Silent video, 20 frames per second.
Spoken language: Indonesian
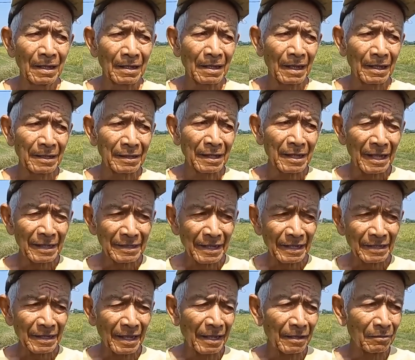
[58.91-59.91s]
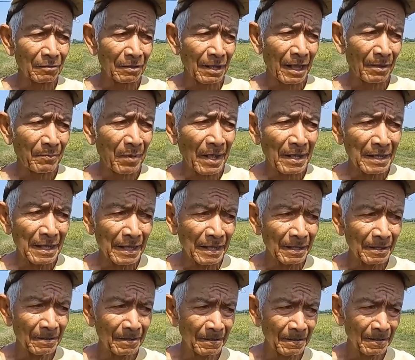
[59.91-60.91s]
ada setengah tahun anu, delapan
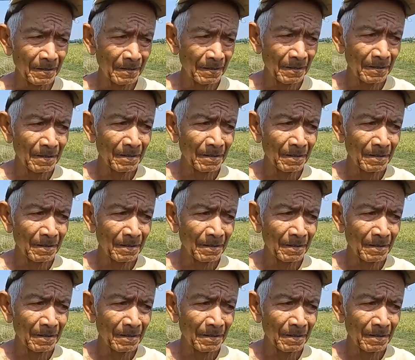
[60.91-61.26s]
oh, gitu.